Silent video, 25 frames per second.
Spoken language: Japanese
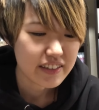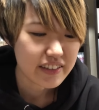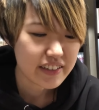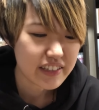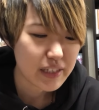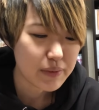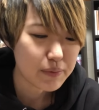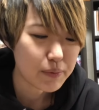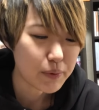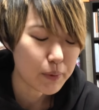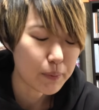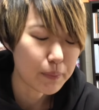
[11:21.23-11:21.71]

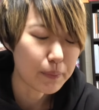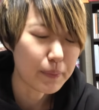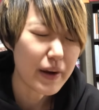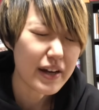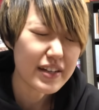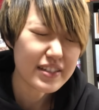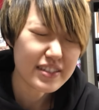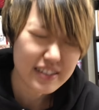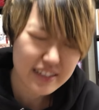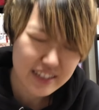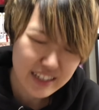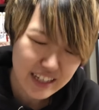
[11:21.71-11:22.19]
でも
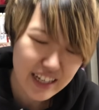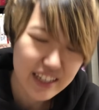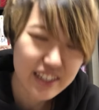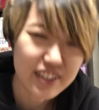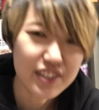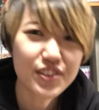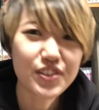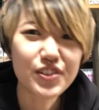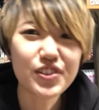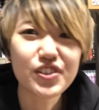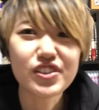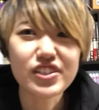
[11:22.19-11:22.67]
まず
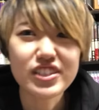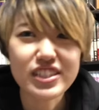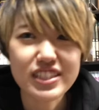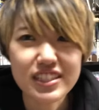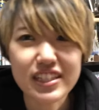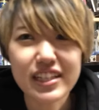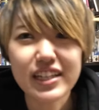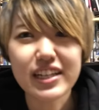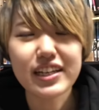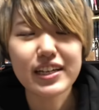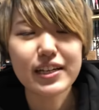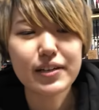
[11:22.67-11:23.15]
感動し
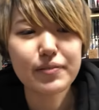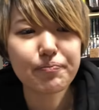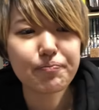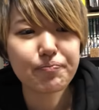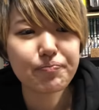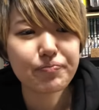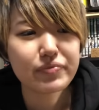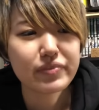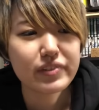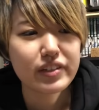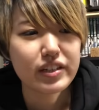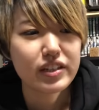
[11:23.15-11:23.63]
て
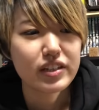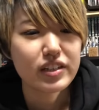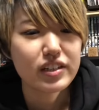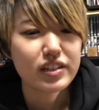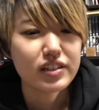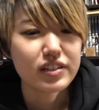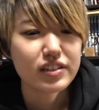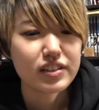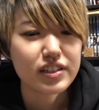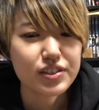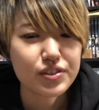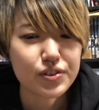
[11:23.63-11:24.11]

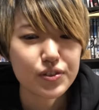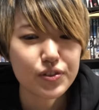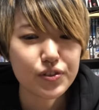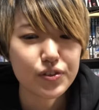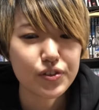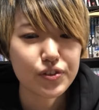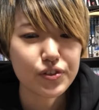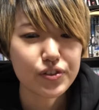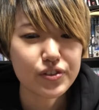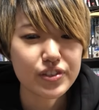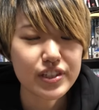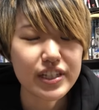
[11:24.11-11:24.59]
でそ
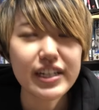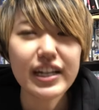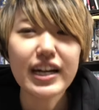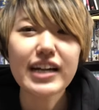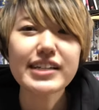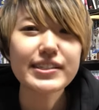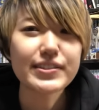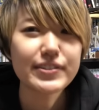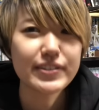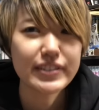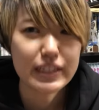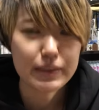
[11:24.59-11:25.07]
のじゃあ
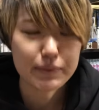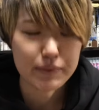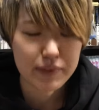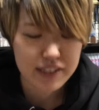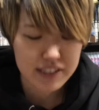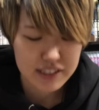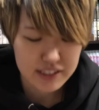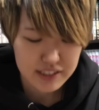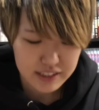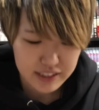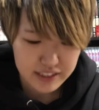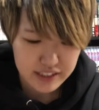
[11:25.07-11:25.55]
リハーサル行き
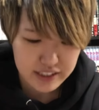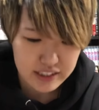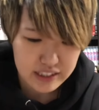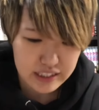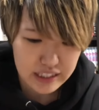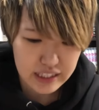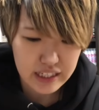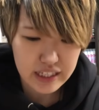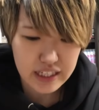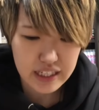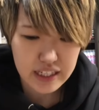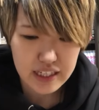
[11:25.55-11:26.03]
ますって言っ
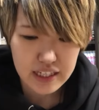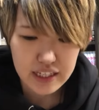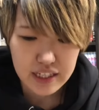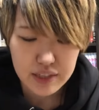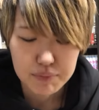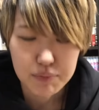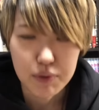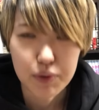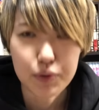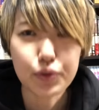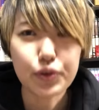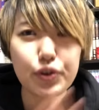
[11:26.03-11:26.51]
て
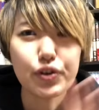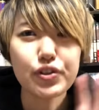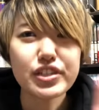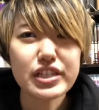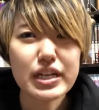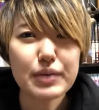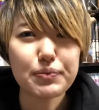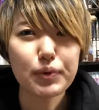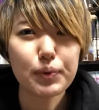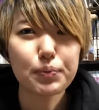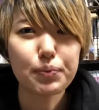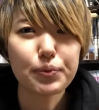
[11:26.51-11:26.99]
まあ、
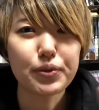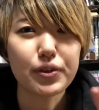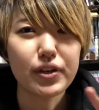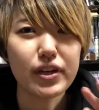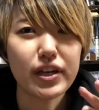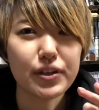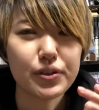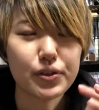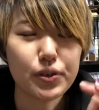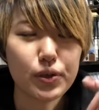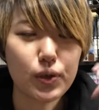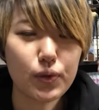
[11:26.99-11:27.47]
フューチャーポップと
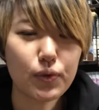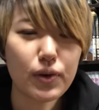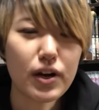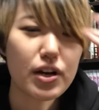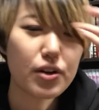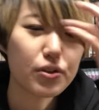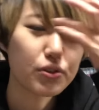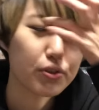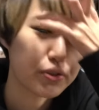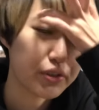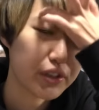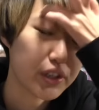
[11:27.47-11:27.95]

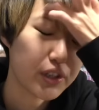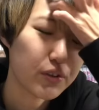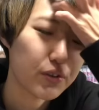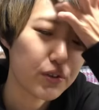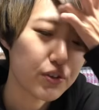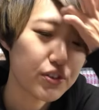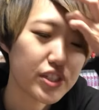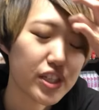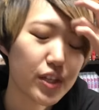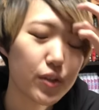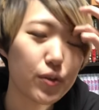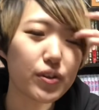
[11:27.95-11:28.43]
エレクトロワールドを披
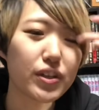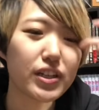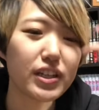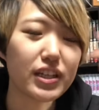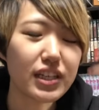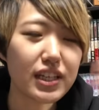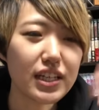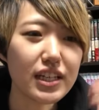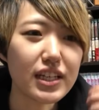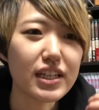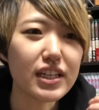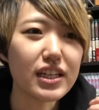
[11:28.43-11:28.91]
露した時
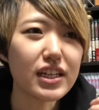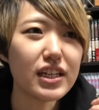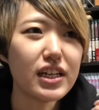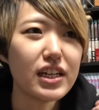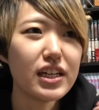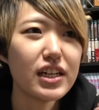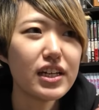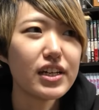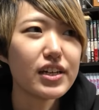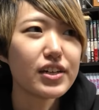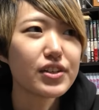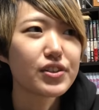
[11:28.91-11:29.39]
に
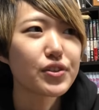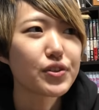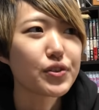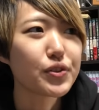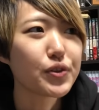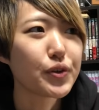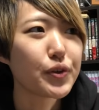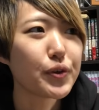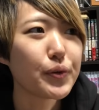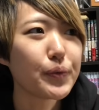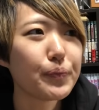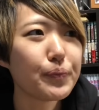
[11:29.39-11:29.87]
その、
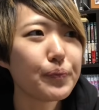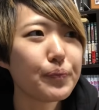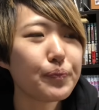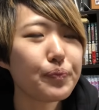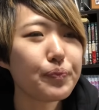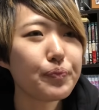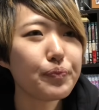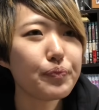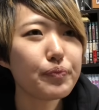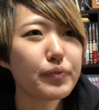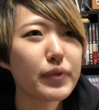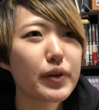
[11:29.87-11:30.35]
まあ、
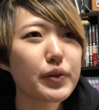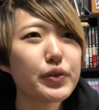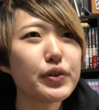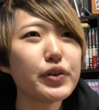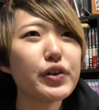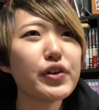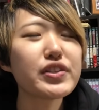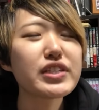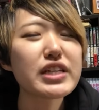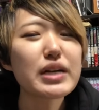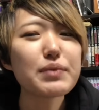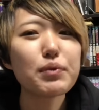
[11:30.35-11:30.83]

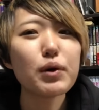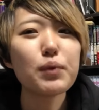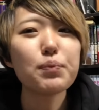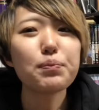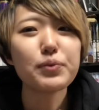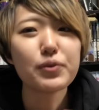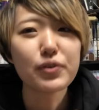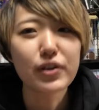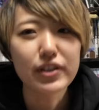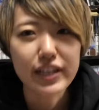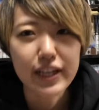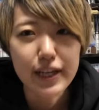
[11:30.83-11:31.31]

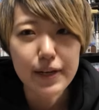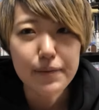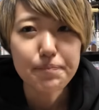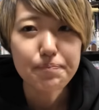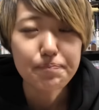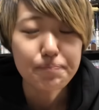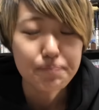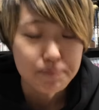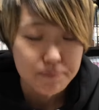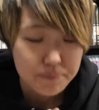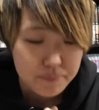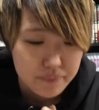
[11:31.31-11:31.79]
フューチャーポップはね
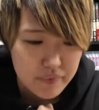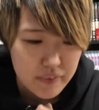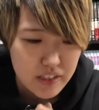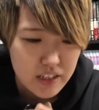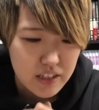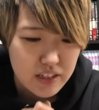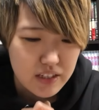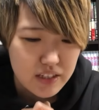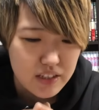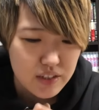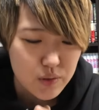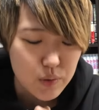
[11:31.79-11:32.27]

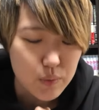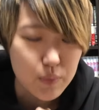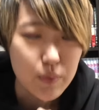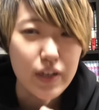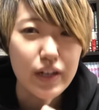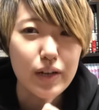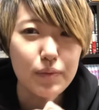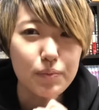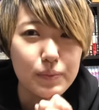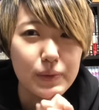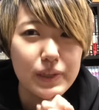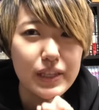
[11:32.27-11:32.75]
な
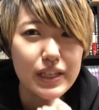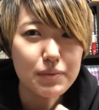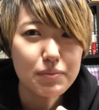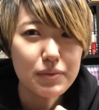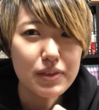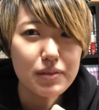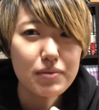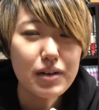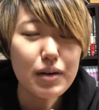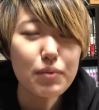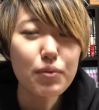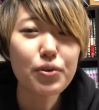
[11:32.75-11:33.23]
んかみんな
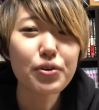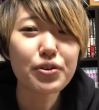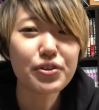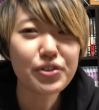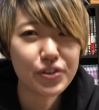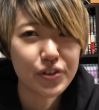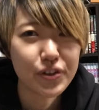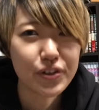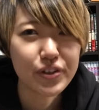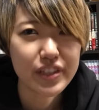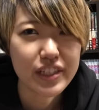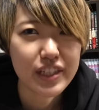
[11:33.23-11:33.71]
見守
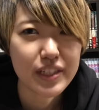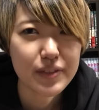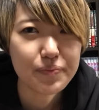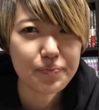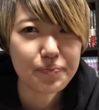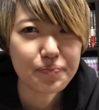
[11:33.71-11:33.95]
るように